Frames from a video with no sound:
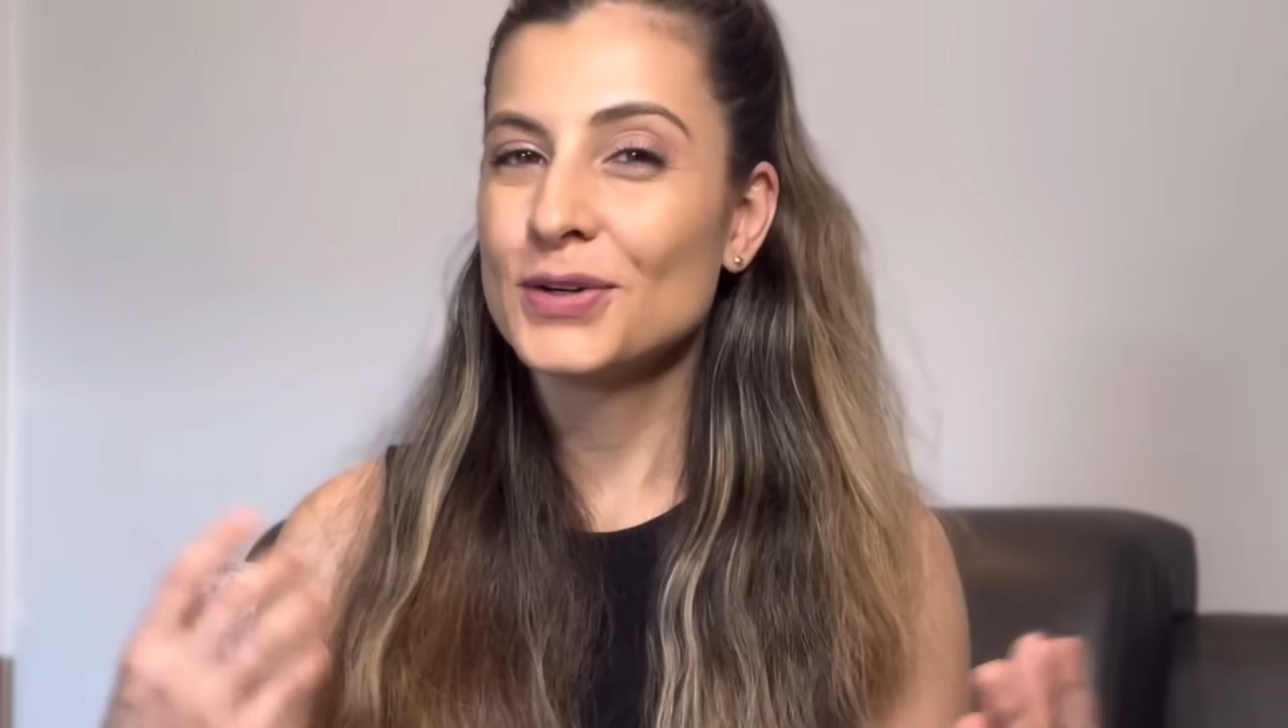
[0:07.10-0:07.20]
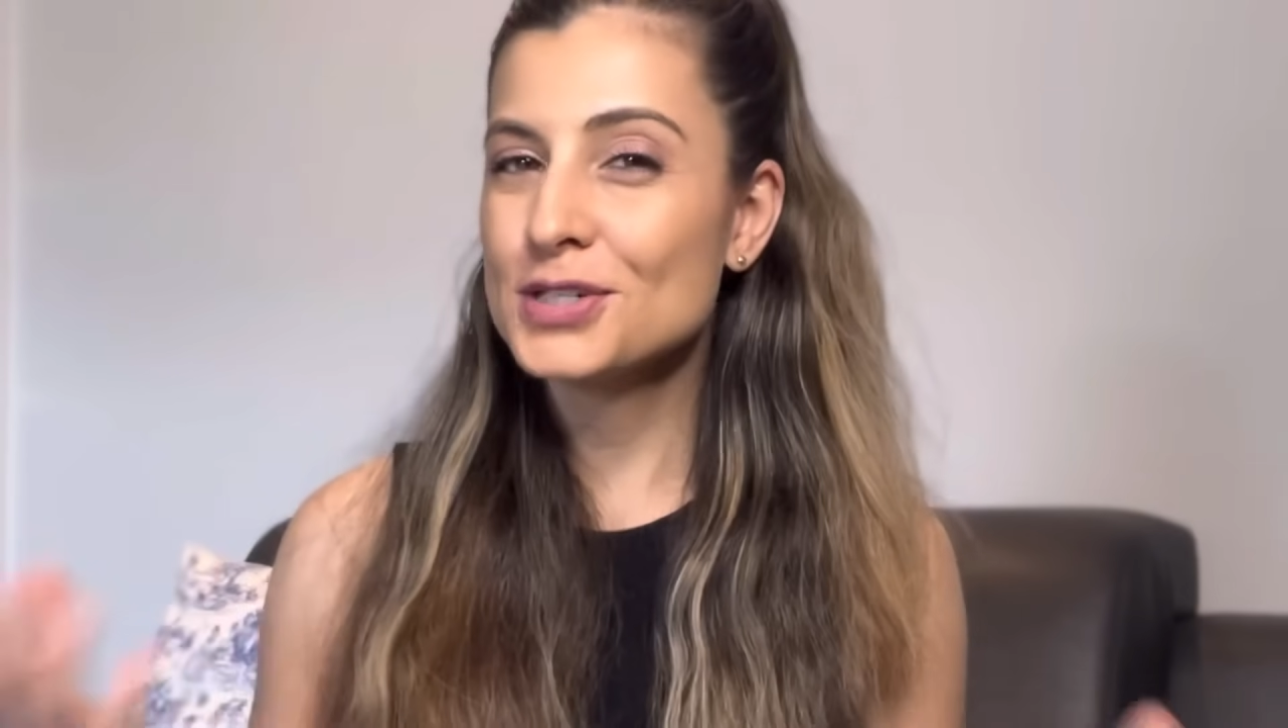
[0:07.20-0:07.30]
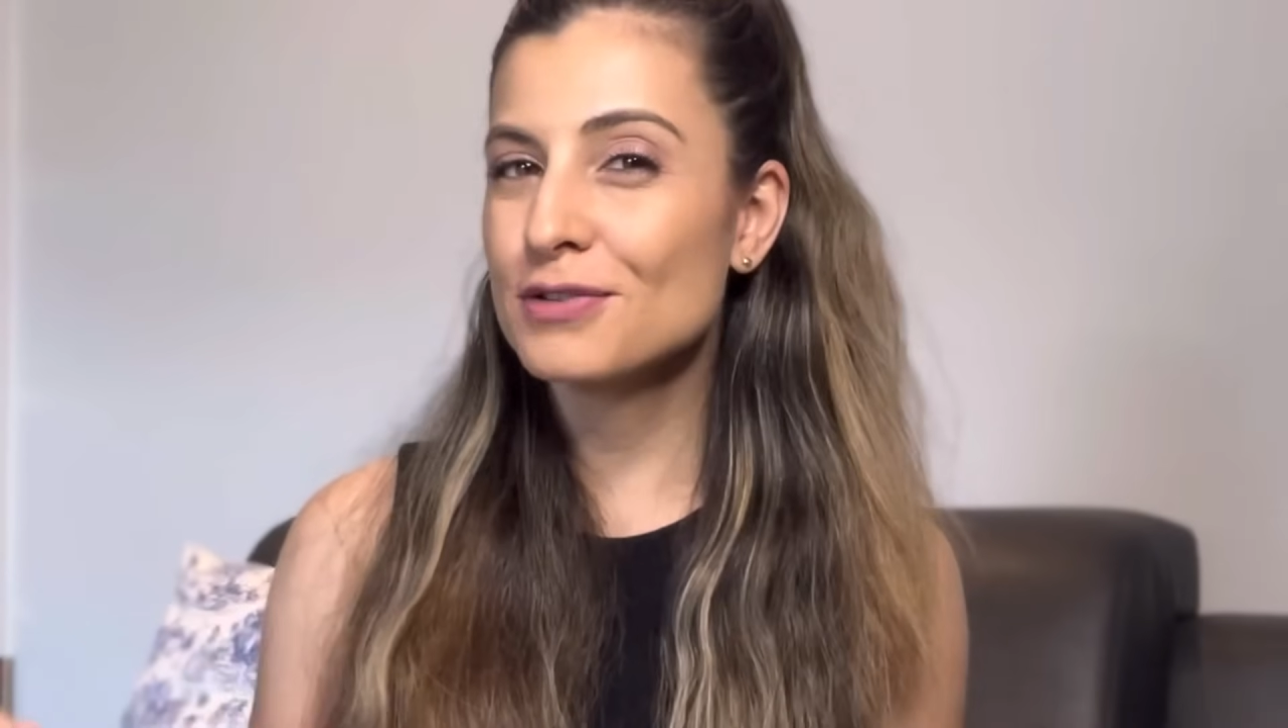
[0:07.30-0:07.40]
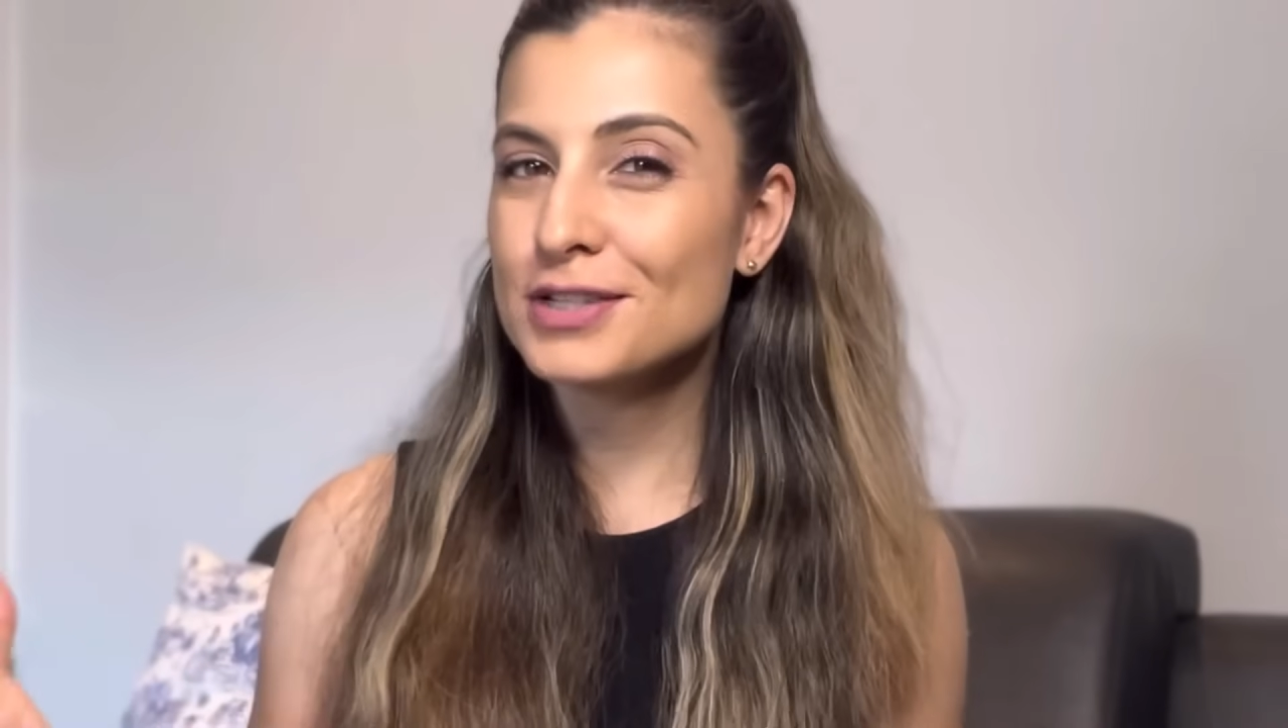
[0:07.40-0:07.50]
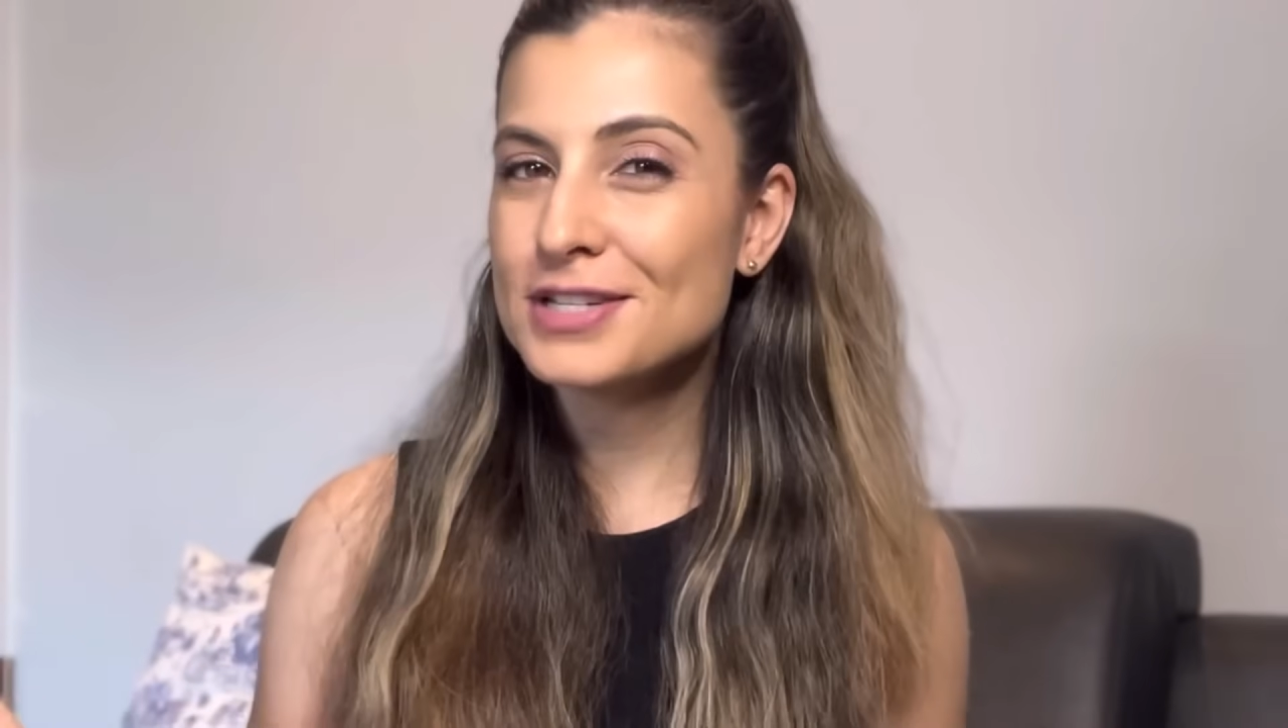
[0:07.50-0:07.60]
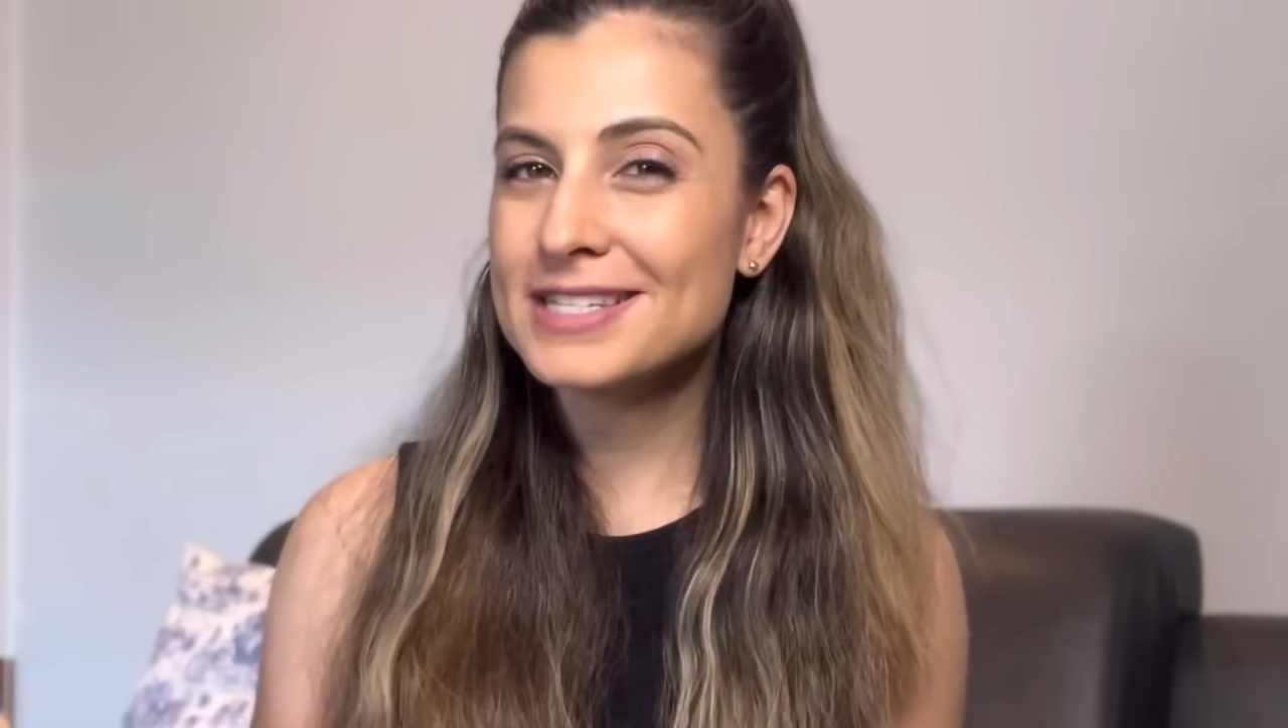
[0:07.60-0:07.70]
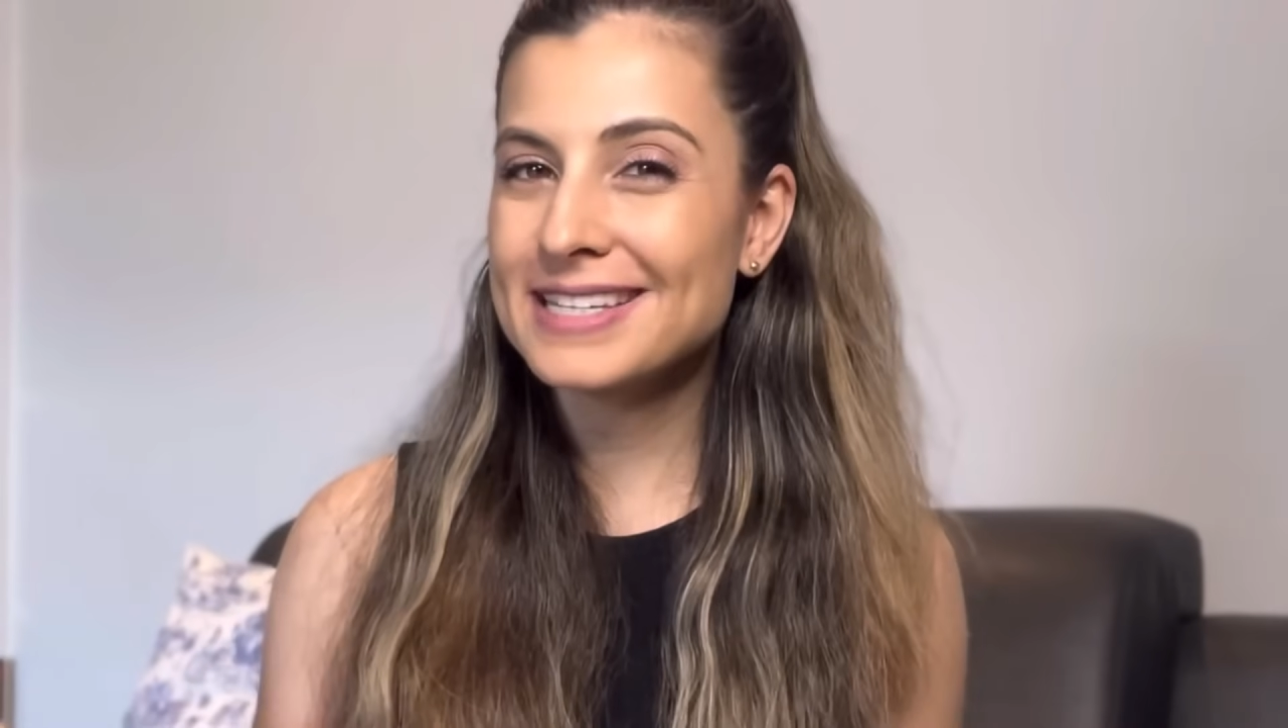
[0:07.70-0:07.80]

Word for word: Hoje eu vou te